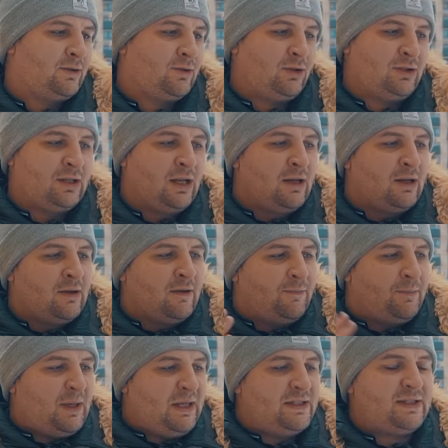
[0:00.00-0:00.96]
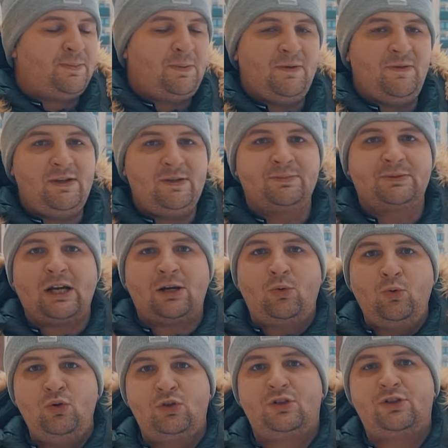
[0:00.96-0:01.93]
То есть, в принципе, видим
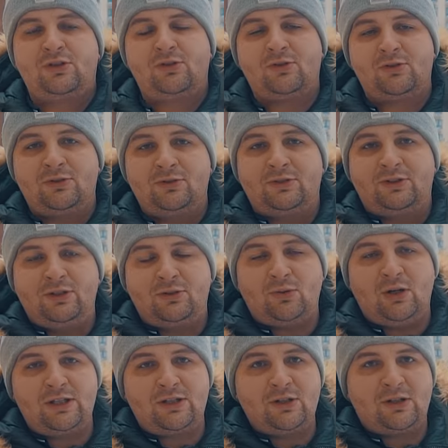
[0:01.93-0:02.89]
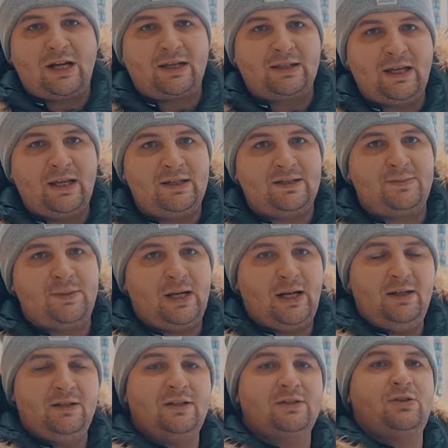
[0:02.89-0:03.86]
такую же ситуацию, когда
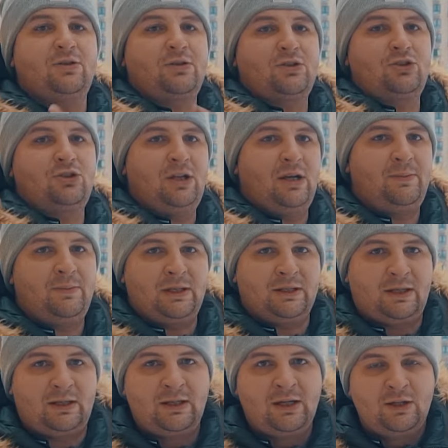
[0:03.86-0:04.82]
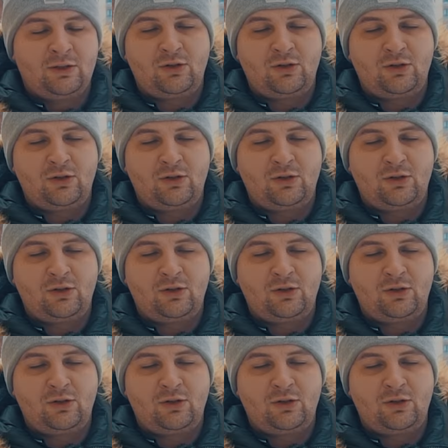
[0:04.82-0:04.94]
измеряли на 44 метра.